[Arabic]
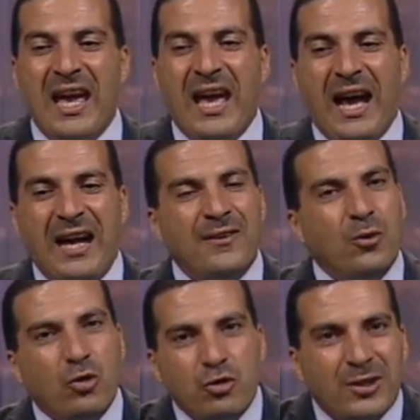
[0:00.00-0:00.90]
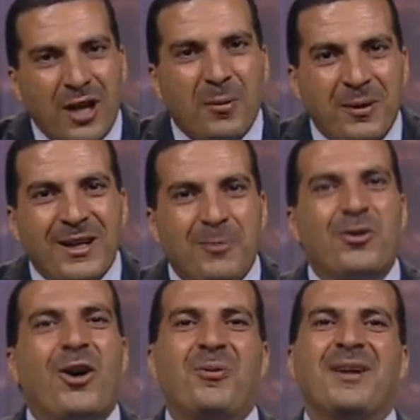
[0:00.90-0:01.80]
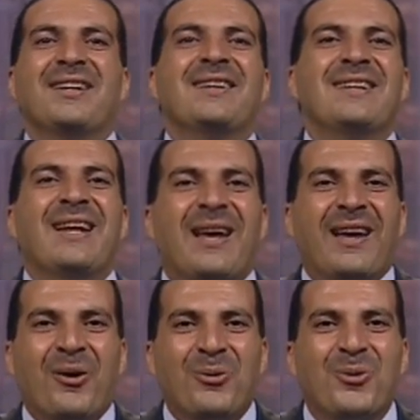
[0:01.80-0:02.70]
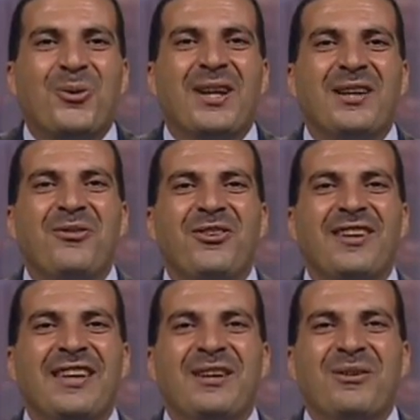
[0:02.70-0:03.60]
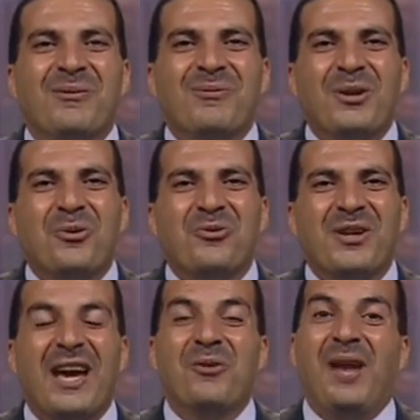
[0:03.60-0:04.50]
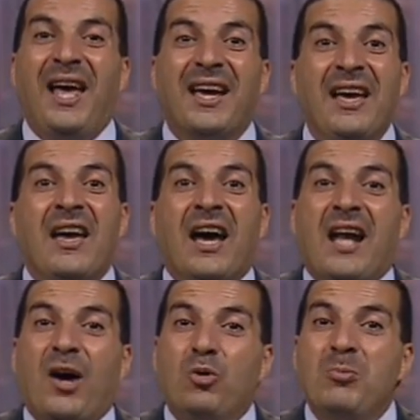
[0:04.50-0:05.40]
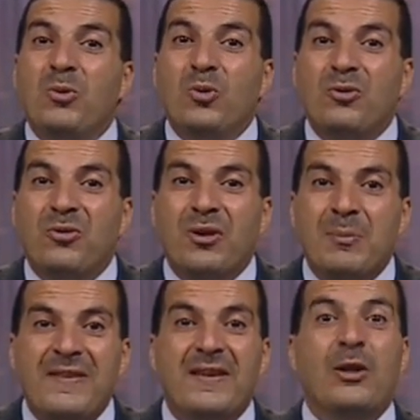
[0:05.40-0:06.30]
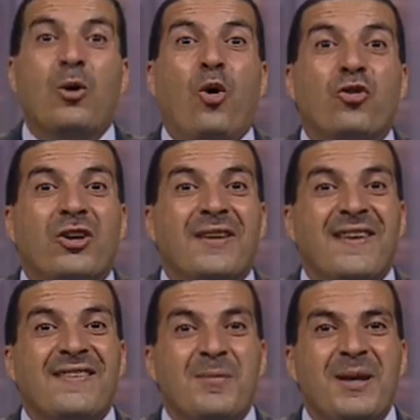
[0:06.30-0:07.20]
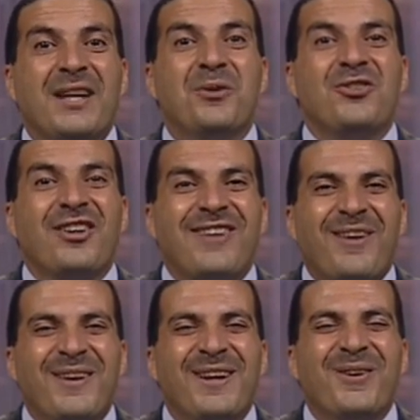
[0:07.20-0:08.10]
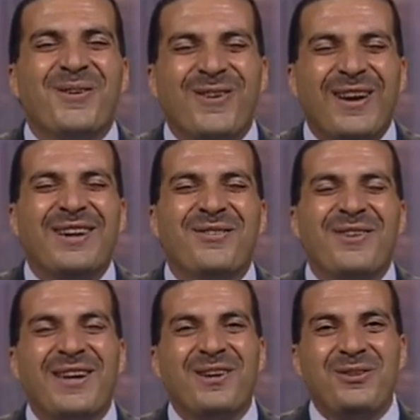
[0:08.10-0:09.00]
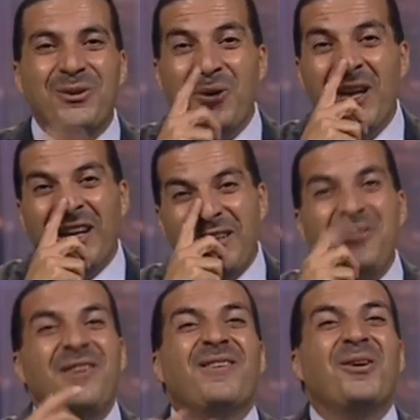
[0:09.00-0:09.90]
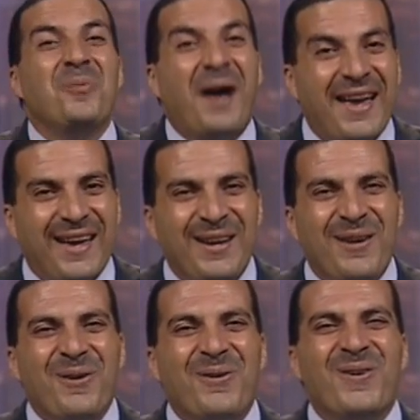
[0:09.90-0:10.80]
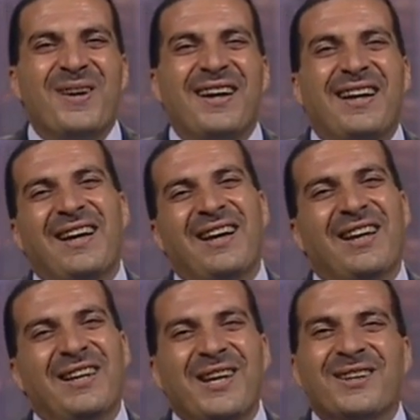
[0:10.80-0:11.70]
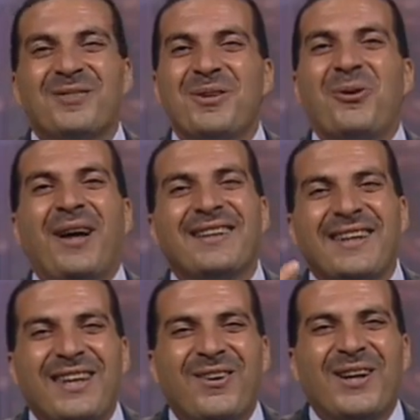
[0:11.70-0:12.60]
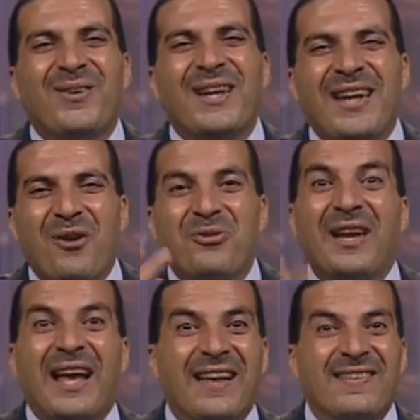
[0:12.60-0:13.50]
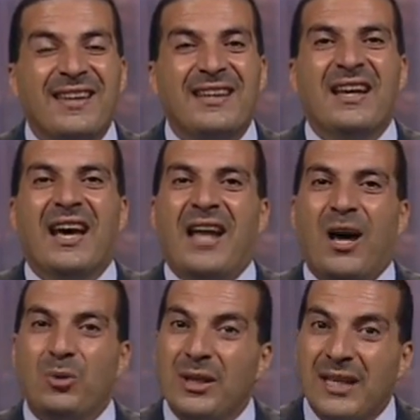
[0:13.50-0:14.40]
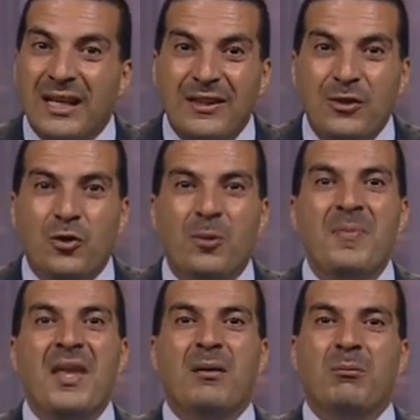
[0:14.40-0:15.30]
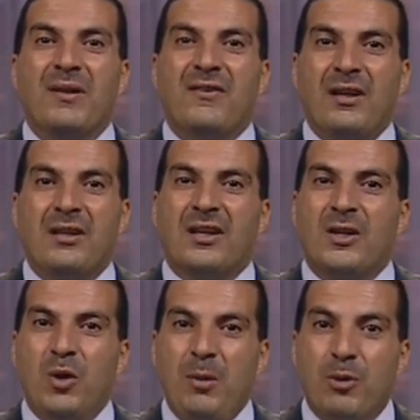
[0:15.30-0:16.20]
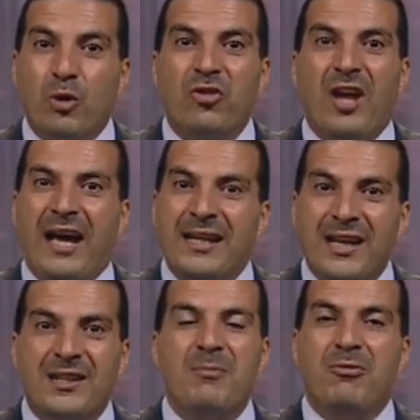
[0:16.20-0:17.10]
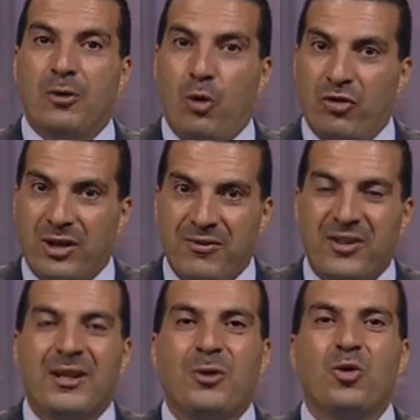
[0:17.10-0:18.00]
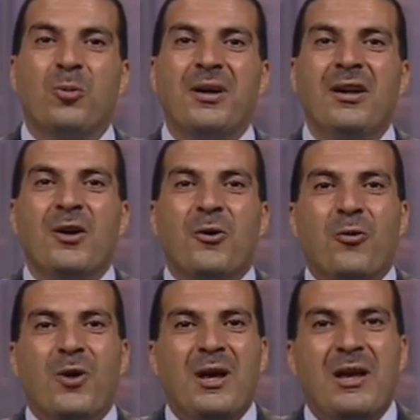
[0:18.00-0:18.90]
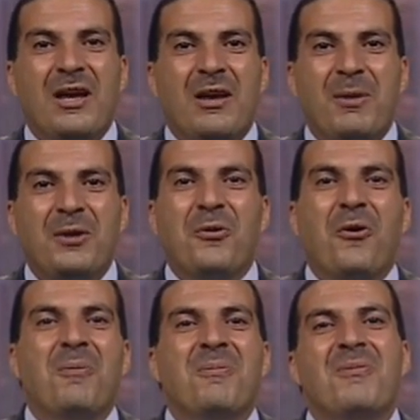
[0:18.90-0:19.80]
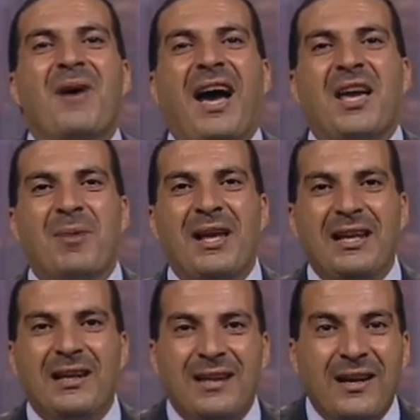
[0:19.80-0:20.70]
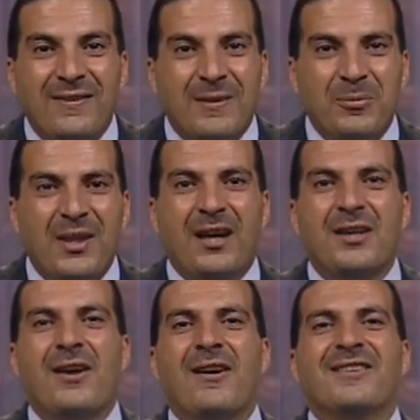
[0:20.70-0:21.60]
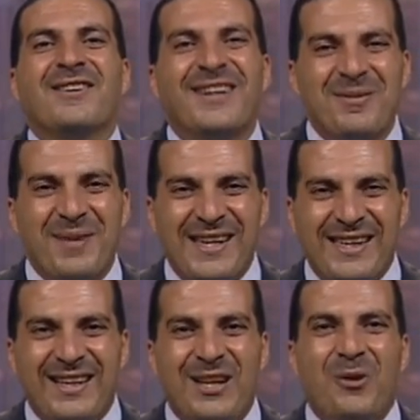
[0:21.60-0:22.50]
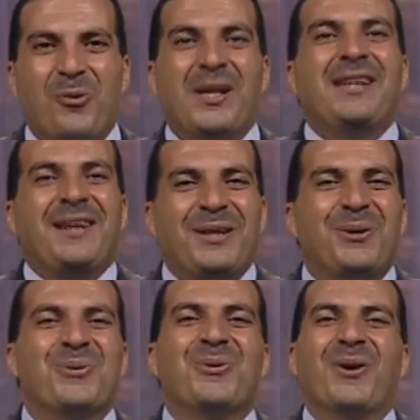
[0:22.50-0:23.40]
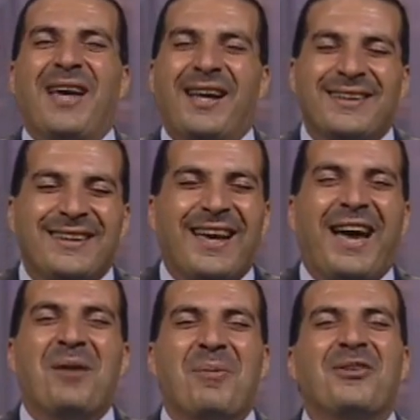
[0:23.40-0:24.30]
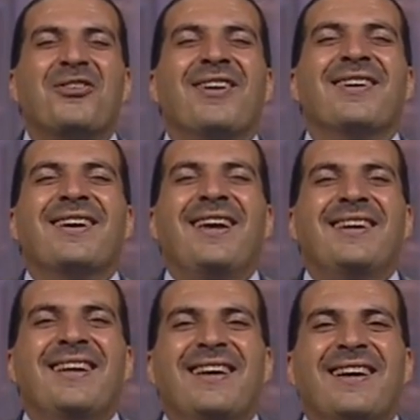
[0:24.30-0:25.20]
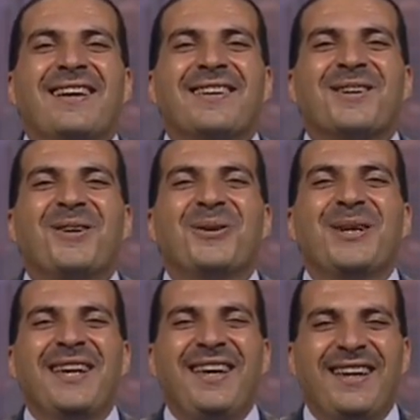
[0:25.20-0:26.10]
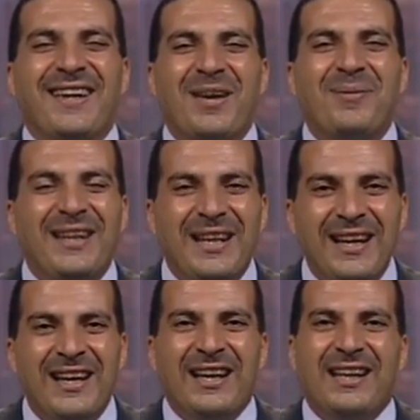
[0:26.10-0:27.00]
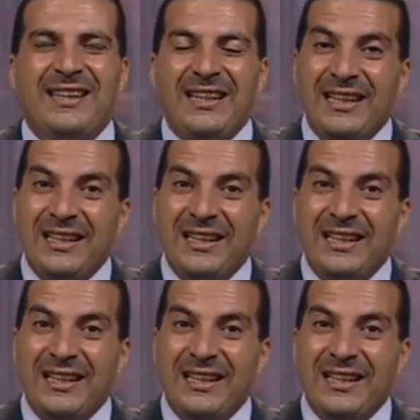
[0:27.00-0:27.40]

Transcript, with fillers: آه عايز اقول لكم شويه اخبار ليا بسرعه وبعدين اقول لكم انا نفسي منكم في ايه اول حاجه انا هكون موجود في مسجد الحصري زي زمان انا والشيخ شعبان لو اللي فاكر فيكم نفسي تصلوا معايا واللي يقدر منكم حتى يجي ولو ليله او في الاجازات انا هكون ال 30 يوم بنصلي التراويح بجزء هنختم في الحصري في 6 اكتوبر وبينهم هيبقى لي الدرس بتاعي خاطره ايمانيه وندعي ويعني هيبقى ان شاء الله كده تراويح تصاريح جميله دي